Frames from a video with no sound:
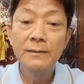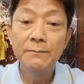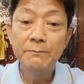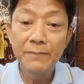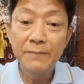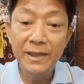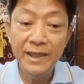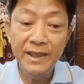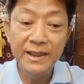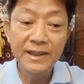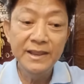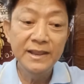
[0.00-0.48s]

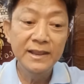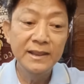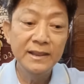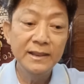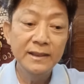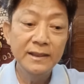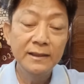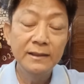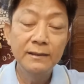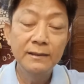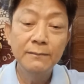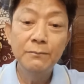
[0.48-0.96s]
เป็น
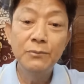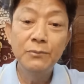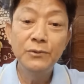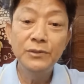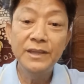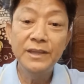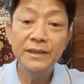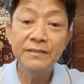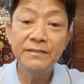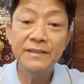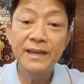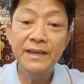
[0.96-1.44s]
พุท
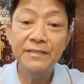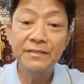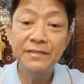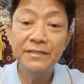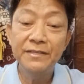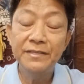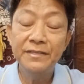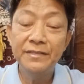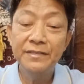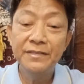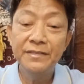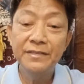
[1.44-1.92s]
ธศั
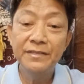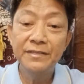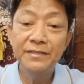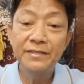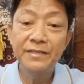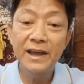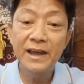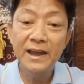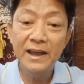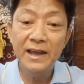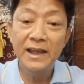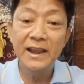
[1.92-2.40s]

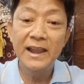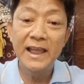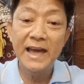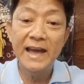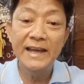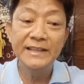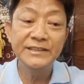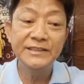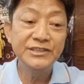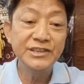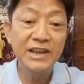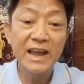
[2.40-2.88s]
กรา
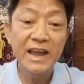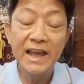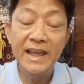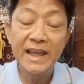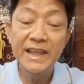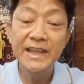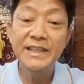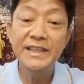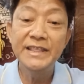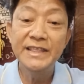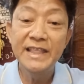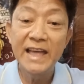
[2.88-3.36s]
ชใช้
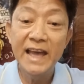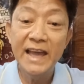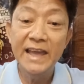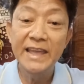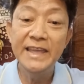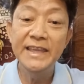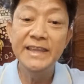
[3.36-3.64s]
ใน